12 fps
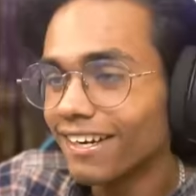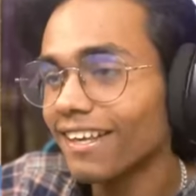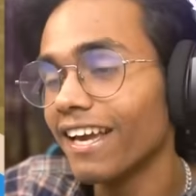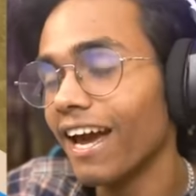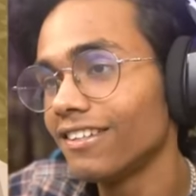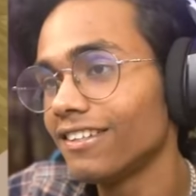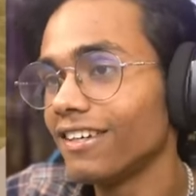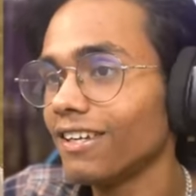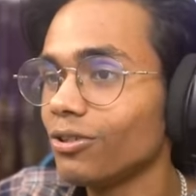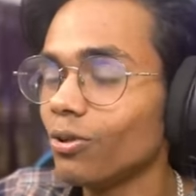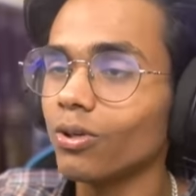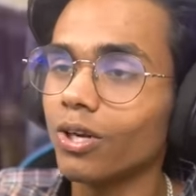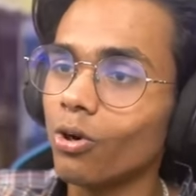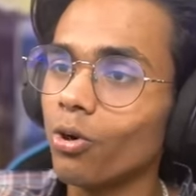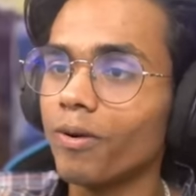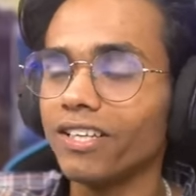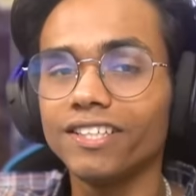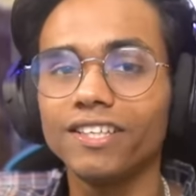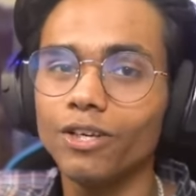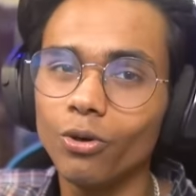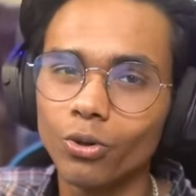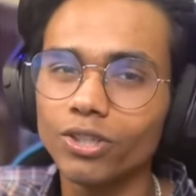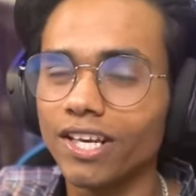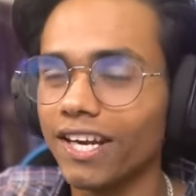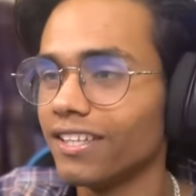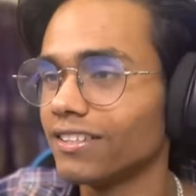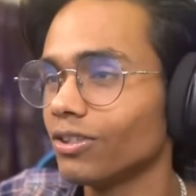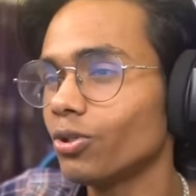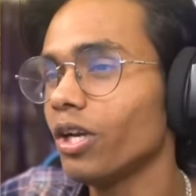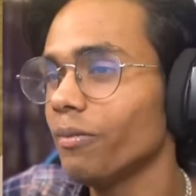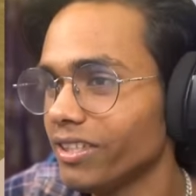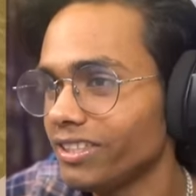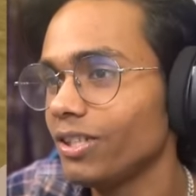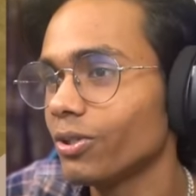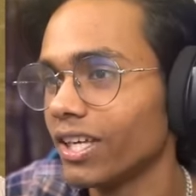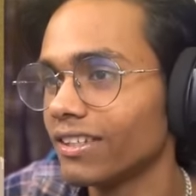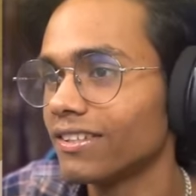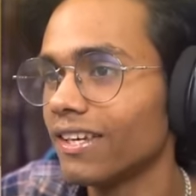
ठीक है चीटिंग तो रगो में चीटिंग होती रहनी चाहिए थोड़ी मस्ती हो जाती